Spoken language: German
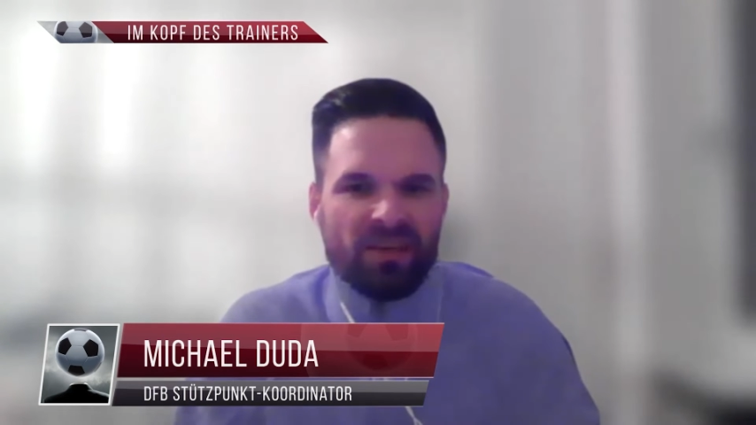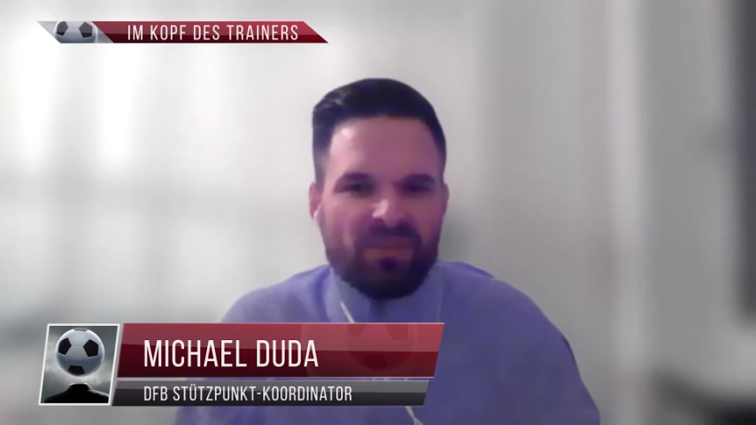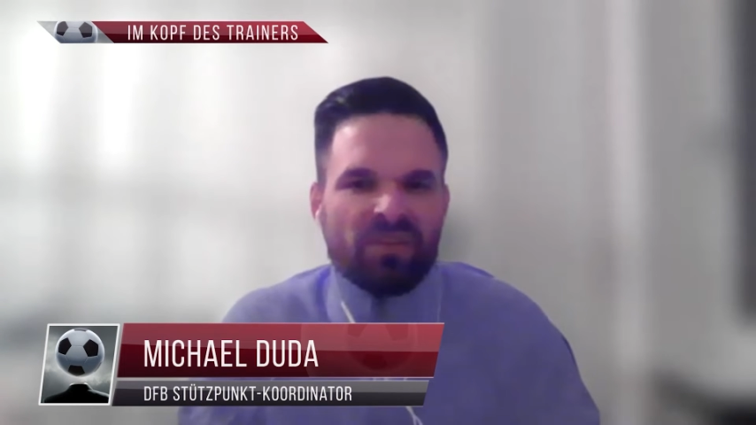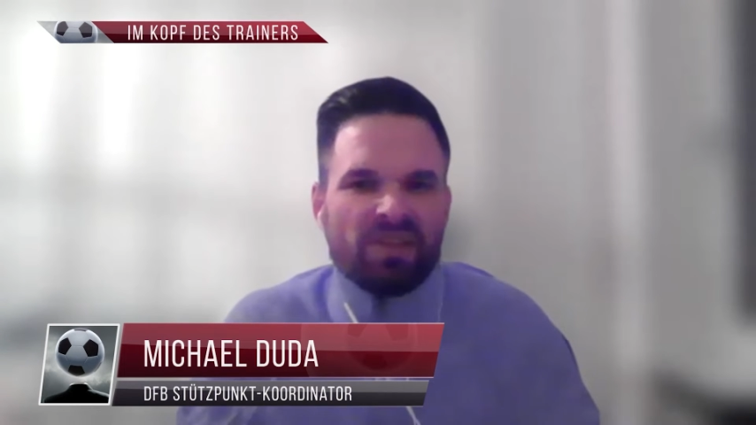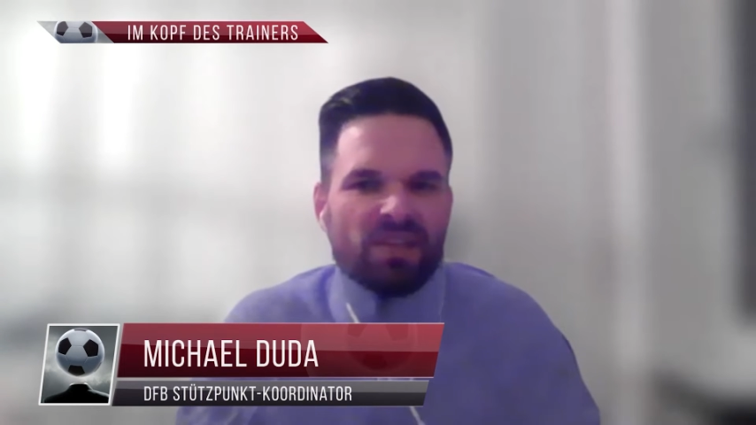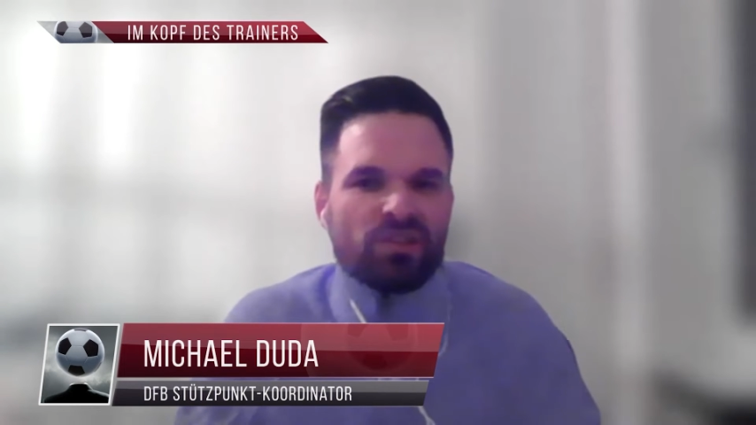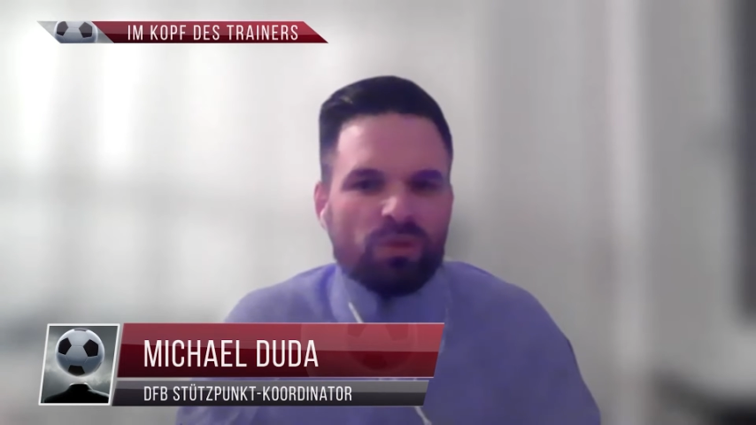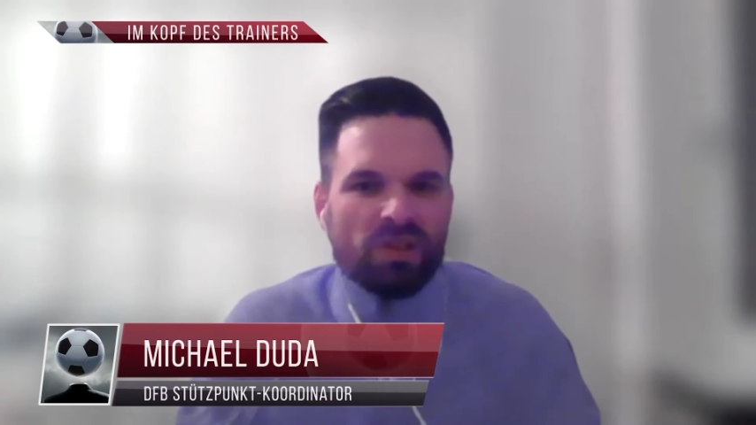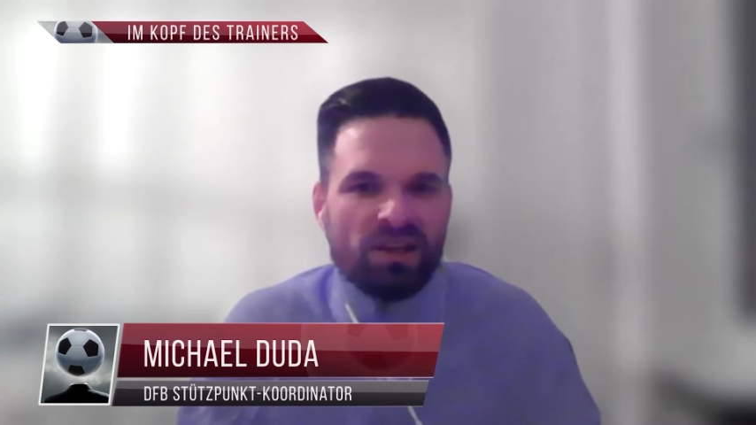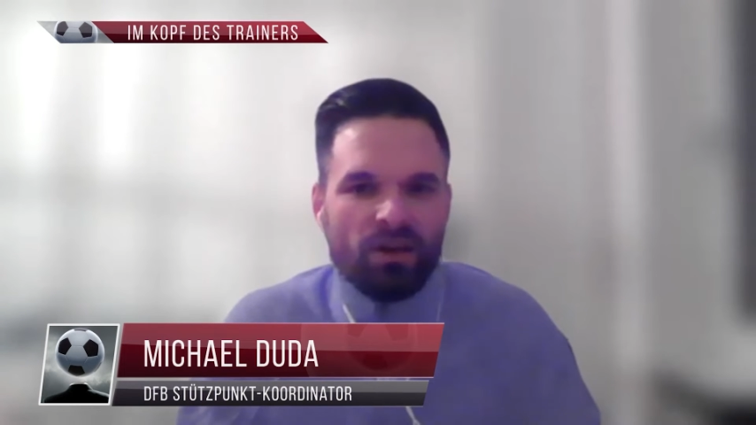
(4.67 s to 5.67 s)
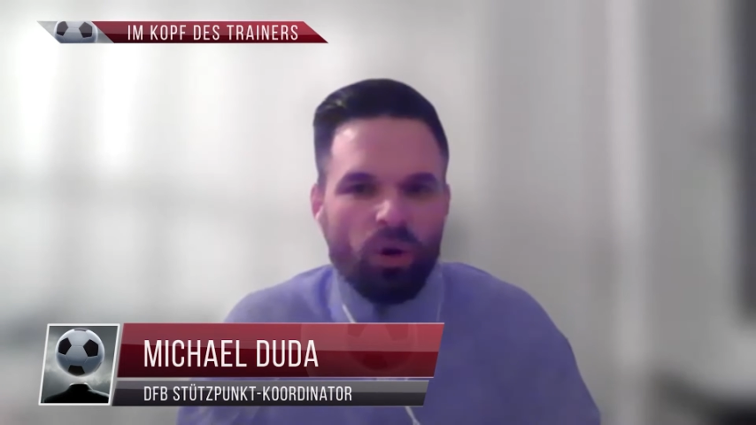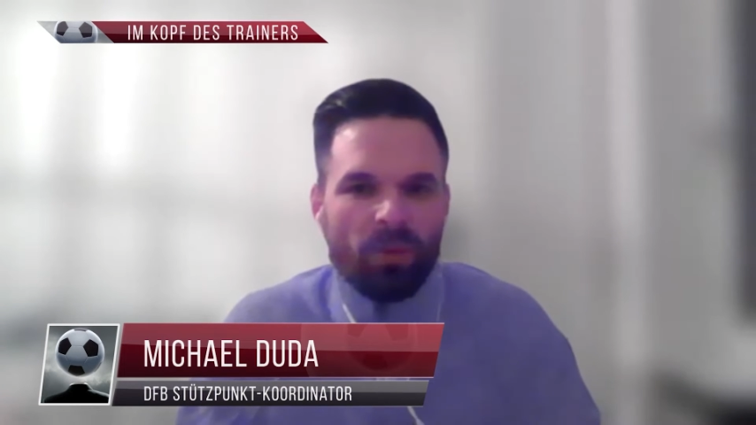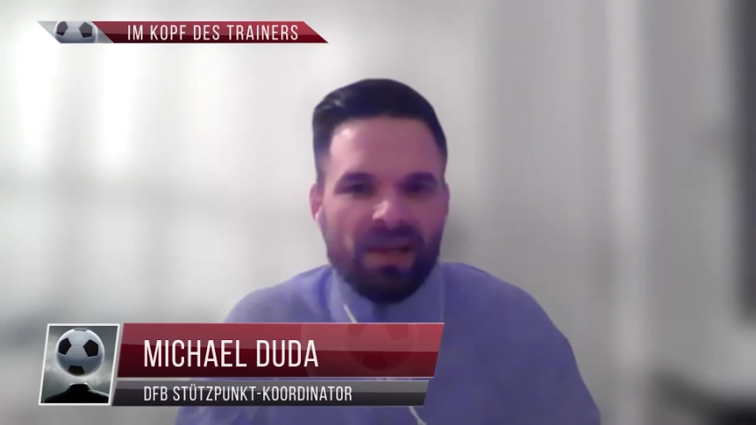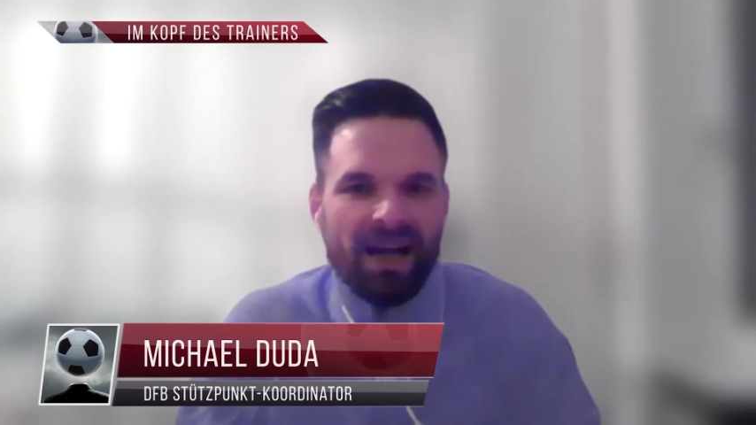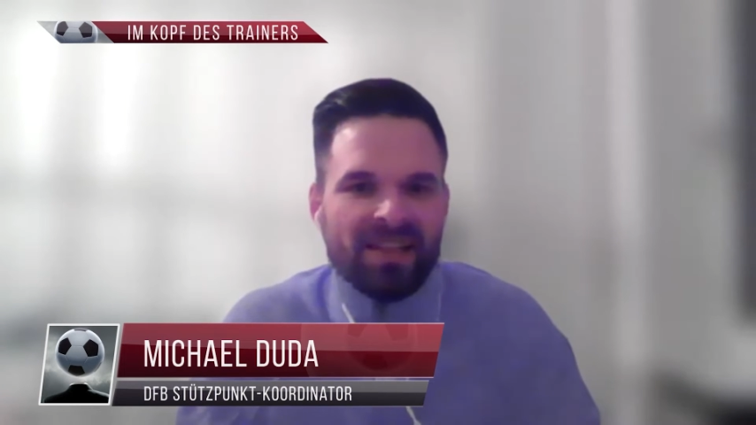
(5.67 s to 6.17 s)
definierst du dich,
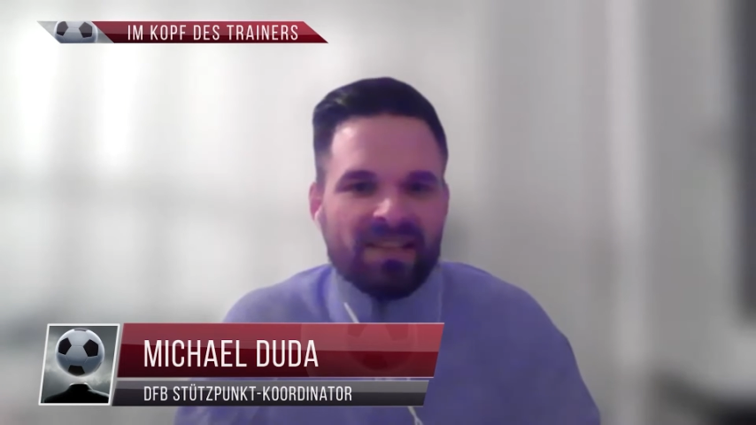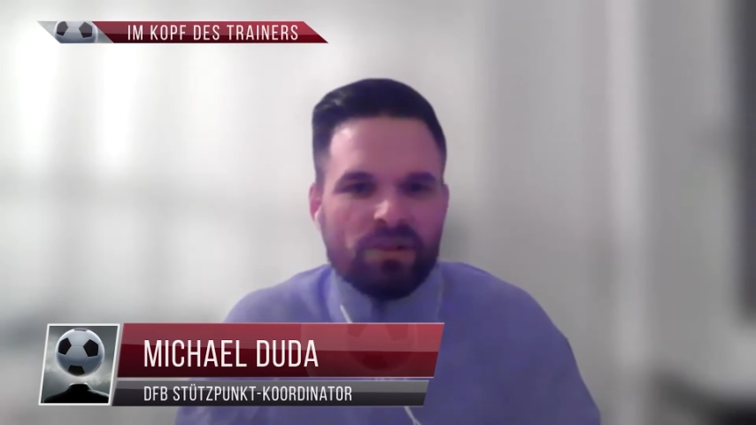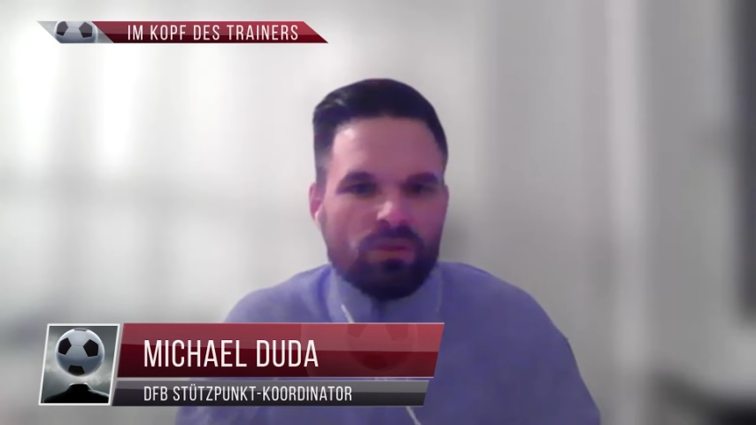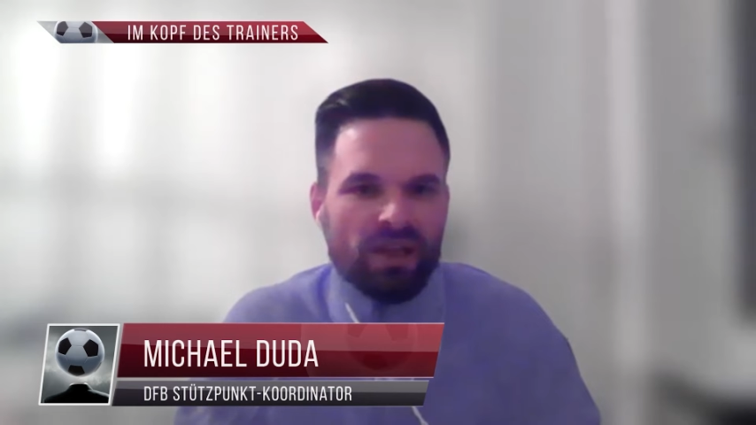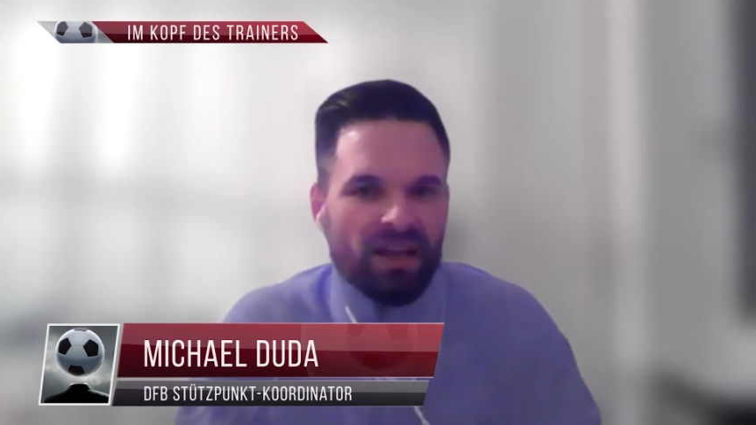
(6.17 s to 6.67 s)
glaube ich, einzig